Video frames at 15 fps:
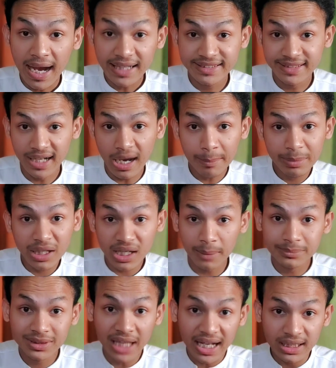अच्छा अब ये
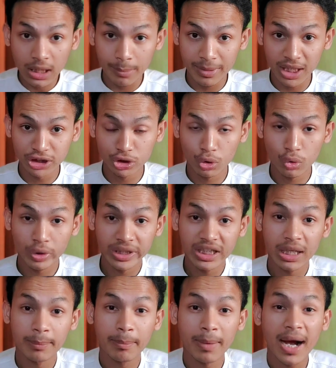रमजान का महीना शुरू होने
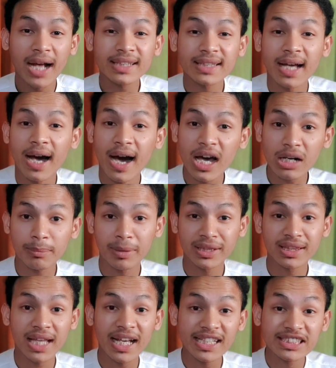के बाद हर
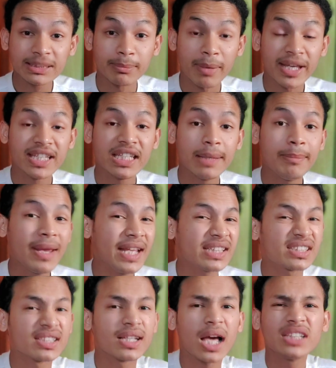बंदा इस महीने में
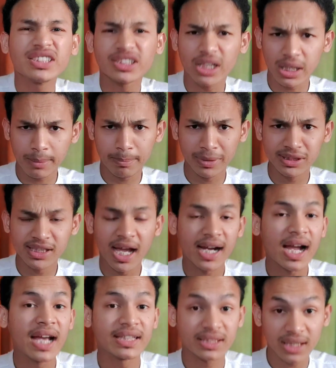इतना शरीफ बन
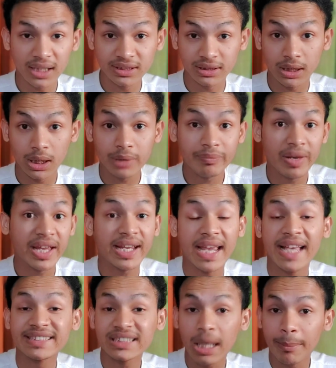जाएगा इतना शरीफ एक
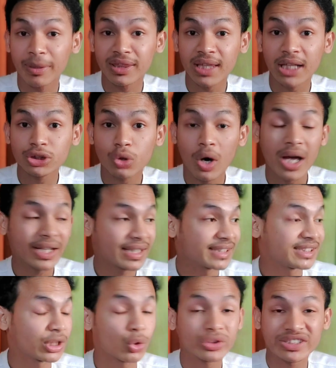ऐसा बंदा जो हर
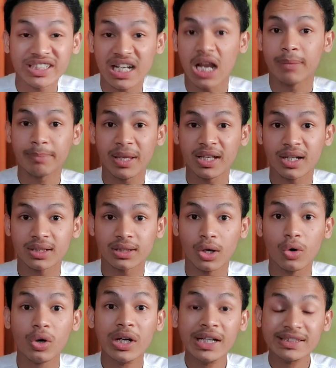किसी को चिरान पाई करता
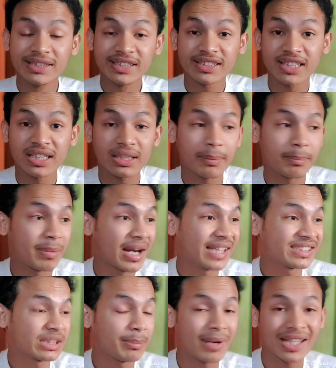हो जिसके अंदर बड़ा
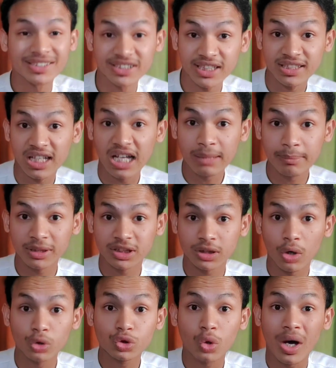से बड़ा शैतान बसता
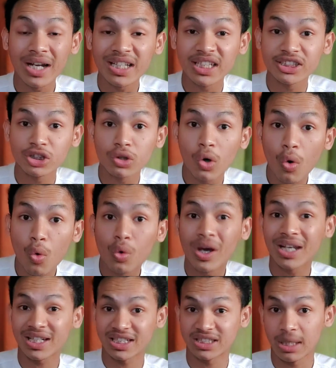हो जो हर किसी को
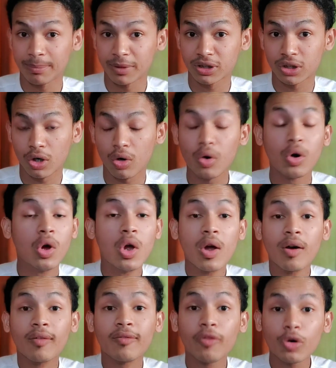उंगल करता फिरता हो
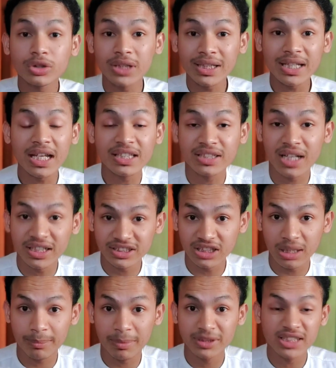वो तक के इतना
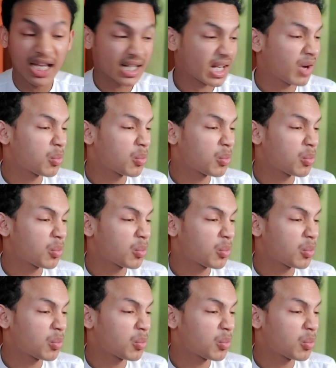शरीफ बन जाएगा